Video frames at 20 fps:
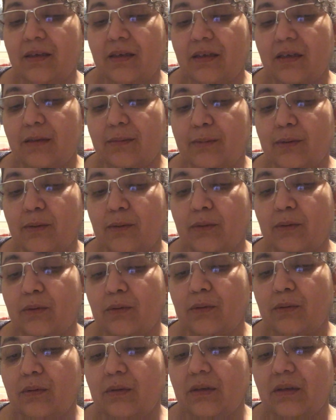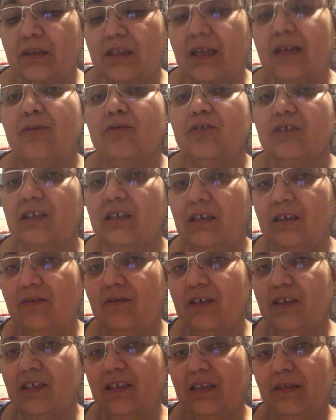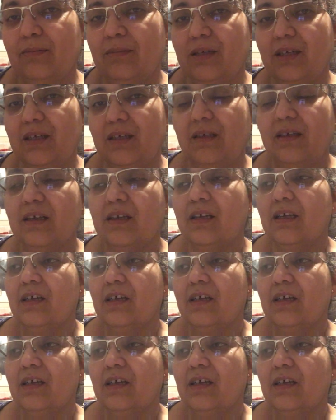quebrou, tem os níveis também.